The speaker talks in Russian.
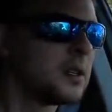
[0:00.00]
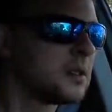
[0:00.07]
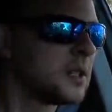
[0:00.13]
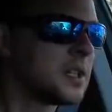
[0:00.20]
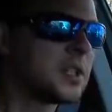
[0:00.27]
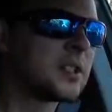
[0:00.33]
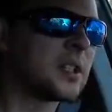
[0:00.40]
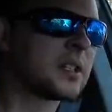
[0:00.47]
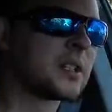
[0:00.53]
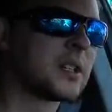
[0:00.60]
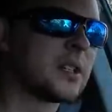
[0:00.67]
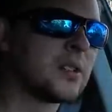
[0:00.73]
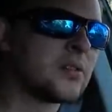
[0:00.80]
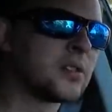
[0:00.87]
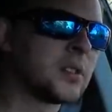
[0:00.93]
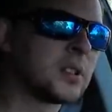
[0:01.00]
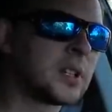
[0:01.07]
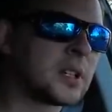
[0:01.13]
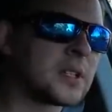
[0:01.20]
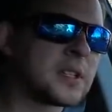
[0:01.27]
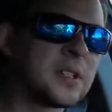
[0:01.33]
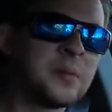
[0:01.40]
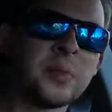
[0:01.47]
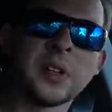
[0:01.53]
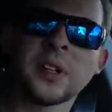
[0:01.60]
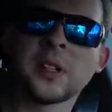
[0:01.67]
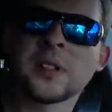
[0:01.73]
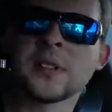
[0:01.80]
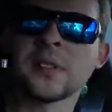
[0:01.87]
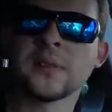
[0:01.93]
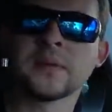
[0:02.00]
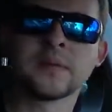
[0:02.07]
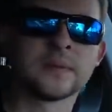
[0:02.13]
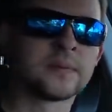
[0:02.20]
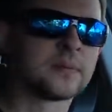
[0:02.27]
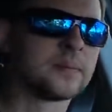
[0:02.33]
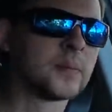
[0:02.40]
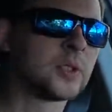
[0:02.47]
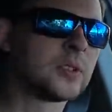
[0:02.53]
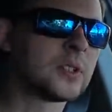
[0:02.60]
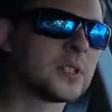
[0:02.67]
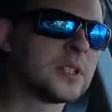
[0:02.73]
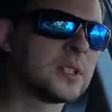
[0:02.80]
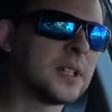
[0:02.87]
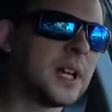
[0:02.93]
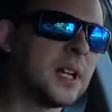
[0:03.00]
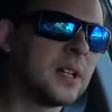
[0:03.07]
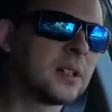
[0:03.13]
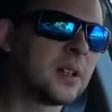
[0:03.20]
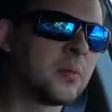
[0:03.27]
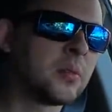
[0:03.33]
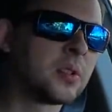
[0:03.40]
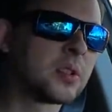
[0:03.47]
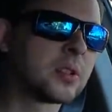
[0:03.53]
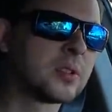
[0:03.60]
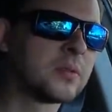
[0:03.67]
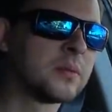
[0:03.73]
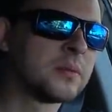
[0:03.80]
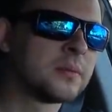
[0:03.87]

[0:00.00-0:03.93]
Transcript: Значит, открыл, все это рассыпалось. Много деталей там очень.